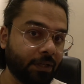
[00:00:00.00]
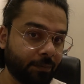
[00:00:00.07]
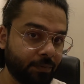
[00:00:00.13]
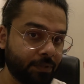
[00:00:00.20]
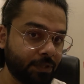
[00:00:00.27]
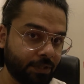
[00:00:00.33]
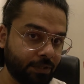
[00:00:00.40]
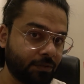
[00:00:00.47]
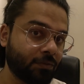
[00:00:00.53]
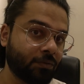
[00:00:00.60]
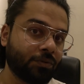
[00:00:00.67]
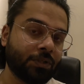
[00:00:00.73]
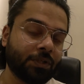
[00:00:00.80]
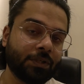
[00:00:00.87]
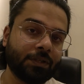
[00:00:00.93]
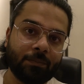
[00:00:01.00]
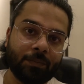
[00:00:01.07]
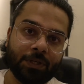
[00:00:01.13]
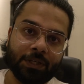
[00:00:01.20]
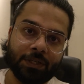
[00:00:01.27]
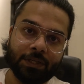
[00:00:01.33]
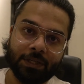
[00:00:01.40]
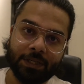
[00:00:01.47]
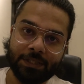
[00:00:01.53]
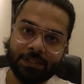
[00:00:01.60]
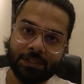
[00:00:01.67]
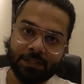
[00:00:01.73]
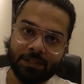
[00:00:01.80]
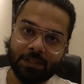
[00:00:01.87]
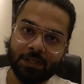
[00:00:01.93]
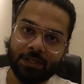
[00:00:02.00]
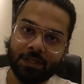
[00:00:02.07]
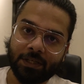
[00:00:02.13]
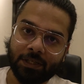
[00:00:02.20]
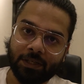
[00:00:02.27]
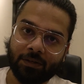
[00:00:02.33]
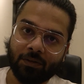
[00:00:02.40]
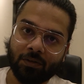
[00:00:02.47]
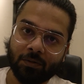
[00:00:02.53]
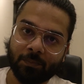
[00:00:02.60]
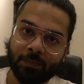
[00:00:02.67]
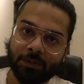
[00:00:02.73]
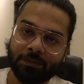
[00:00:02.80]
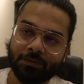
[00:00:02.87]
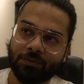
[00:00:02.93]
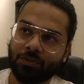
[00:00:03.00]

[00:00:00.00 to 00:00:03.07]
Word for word: अभी से ये सोचा है कि मैंने एक नई चीज़ देखी है टिकटॉक पे